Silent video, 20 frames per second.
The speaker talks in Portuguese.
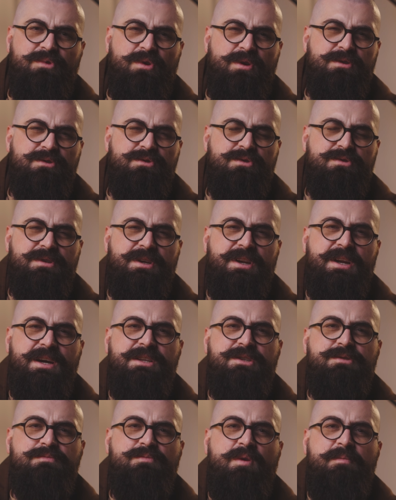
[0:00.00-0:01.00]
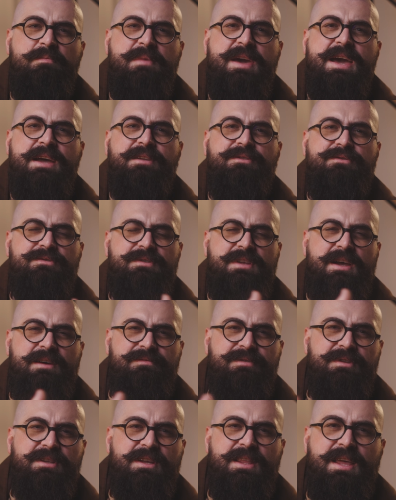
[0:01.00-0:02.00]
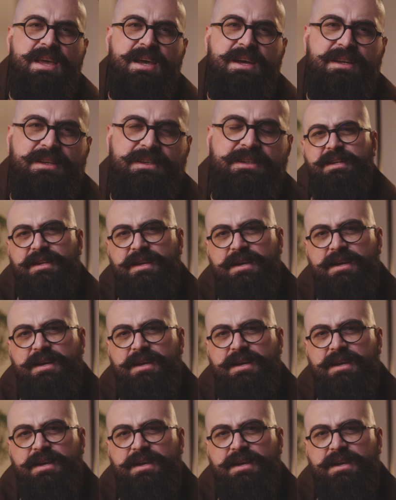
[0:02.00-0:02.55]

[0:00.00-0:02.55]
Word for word: todos os grandes momentos da vida dela,